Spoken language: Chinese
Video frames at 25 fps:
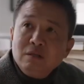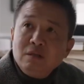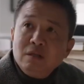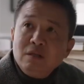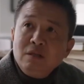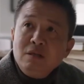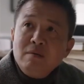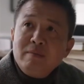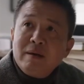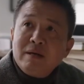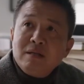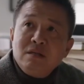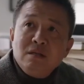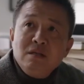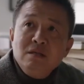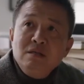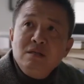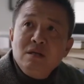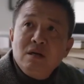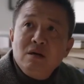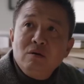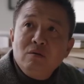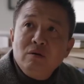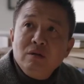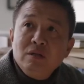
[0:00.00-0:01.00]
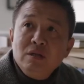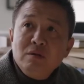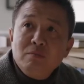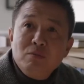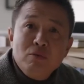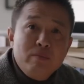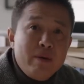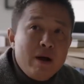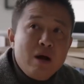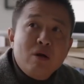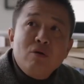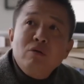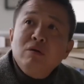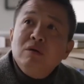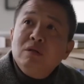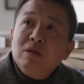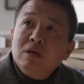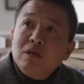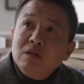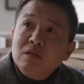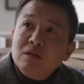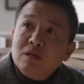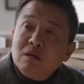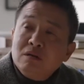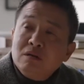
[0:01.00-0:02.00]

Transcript: 那你把钱借我，你不怕回去他跟你